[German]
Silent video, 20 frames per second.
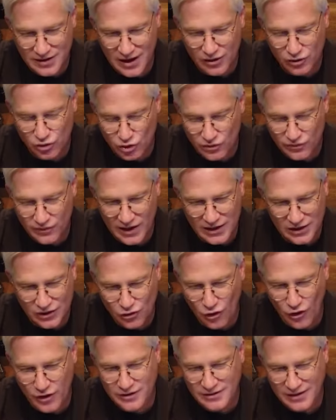nach irgendwelchen
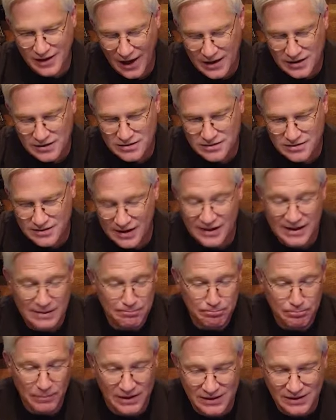neuen Trends, dann
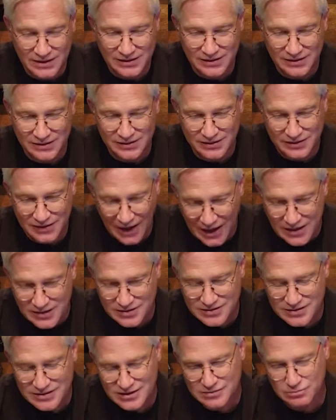gibt man ihnen diese
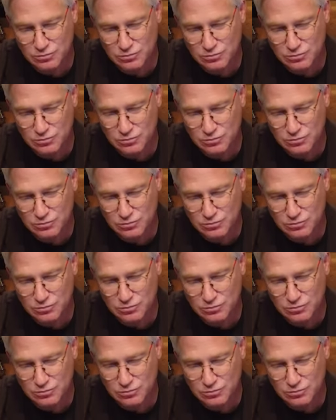Trends.